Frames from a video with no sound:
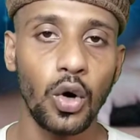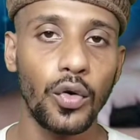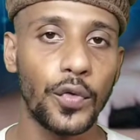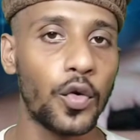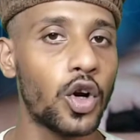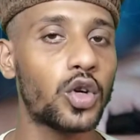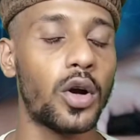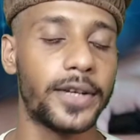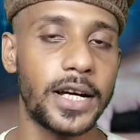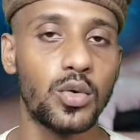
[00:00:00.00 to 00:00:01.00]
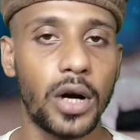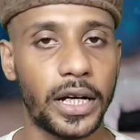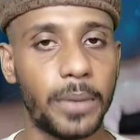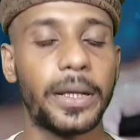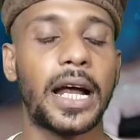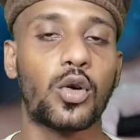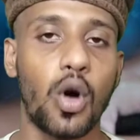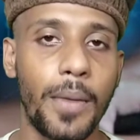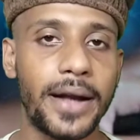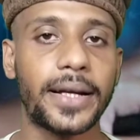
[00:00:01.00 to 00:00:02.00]
तो फ़ोन कांटेक्ट हुआ कि
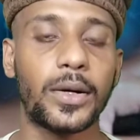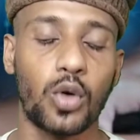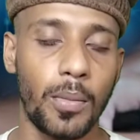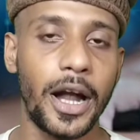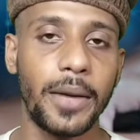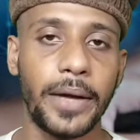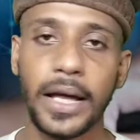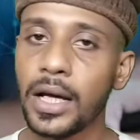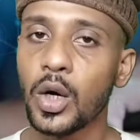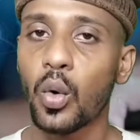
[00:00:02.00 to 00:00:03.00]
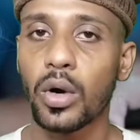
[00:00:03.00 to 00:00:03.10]
मेरा कमेंट के कमेंट में